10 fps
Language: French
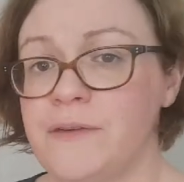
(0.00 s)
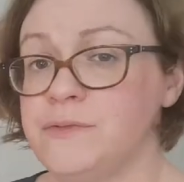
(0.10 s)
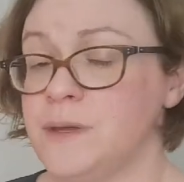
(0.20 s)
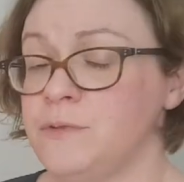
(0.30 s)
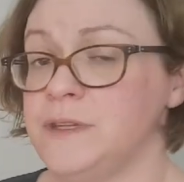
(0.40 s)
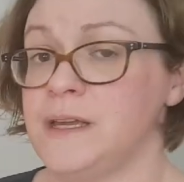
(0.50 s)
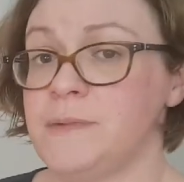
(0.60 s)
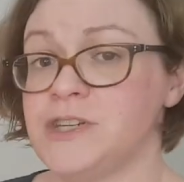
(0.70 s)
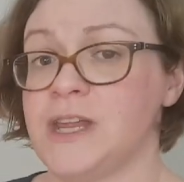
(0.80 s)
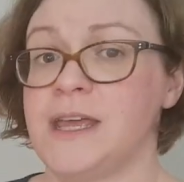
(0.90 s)
à vous abonner à
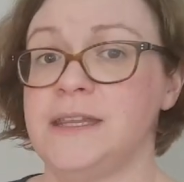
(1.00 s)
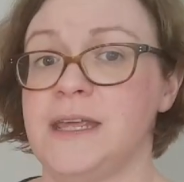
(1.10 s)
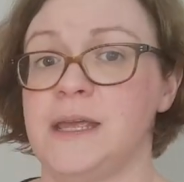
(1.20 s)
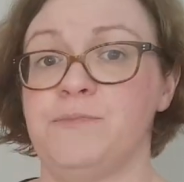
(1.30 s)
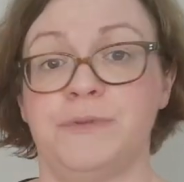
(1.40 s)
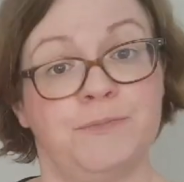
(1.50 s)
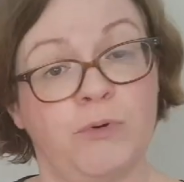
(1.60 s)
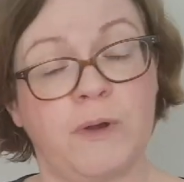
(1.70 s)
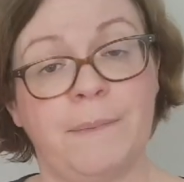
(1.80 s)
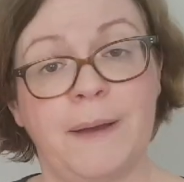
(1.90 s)
ma chaîne et puis
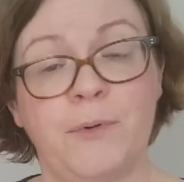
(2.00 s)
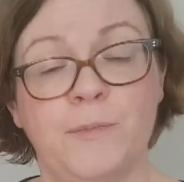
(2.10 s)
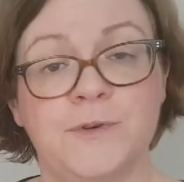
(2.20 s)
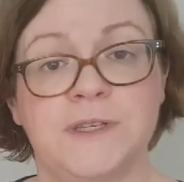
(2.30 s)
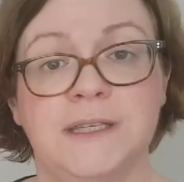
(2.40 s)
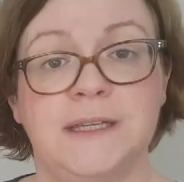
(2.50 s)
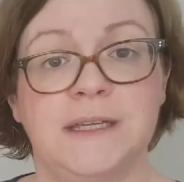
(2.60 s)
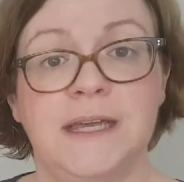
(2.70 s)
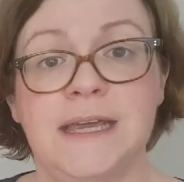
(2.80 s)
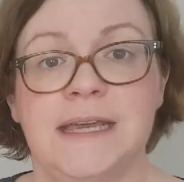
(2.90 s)
pourquoi pas proposer des